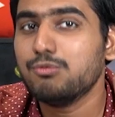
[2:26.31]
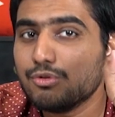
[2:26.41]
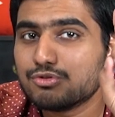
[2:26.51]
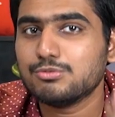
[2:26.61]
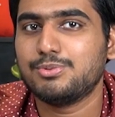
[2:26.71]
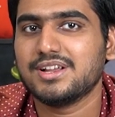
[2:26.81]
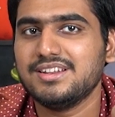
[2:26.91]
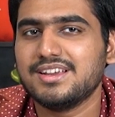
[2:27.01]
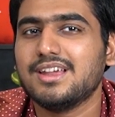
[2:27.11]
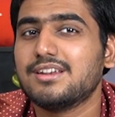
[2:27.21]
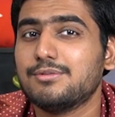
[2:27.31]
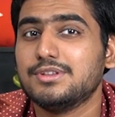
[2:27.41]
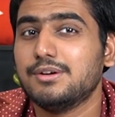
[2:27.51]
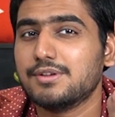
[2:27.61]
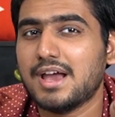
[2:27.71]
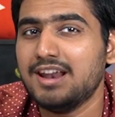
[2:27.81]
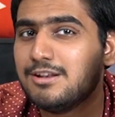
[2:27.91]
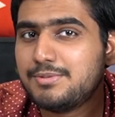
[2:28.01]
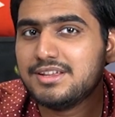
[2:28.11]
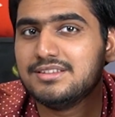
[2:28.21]
அவ்வளோ சூப்பராக இந்த கேரக்டரை வந்து அவர்
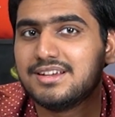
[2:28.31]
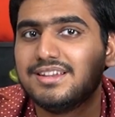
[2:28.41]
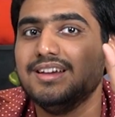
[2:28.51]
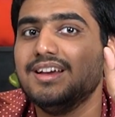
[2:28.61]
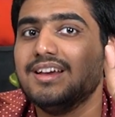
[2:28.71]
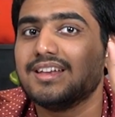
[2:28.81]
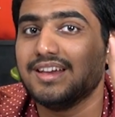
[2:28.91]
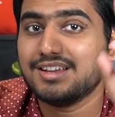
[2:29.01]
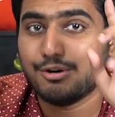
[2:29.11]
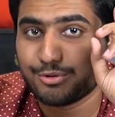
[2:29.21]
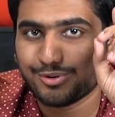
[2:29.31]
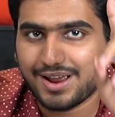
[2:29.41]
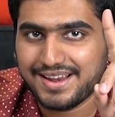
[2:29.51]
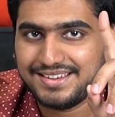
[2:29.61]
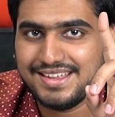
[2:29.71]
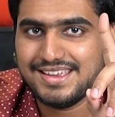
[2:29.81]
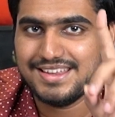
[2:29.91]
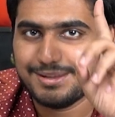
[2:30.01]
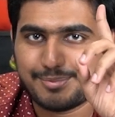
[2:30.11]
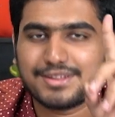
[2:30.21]
ஹேண்டில் பண்ணியிருந்தார் எனக்கு அவரோட ஆக்டிங்
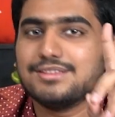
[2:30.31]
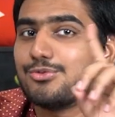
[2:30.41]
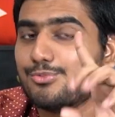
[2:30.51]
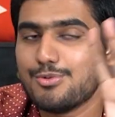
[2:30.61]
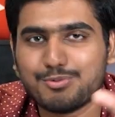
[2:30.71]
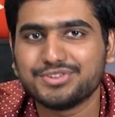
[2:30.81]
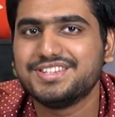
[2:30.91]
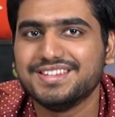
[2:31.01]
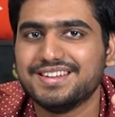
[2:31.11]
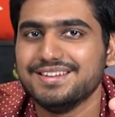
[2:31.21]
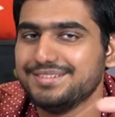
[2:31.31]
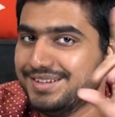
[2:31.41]
இந்த படத்தில் ரொம்ப பிடிச்சிருந்தது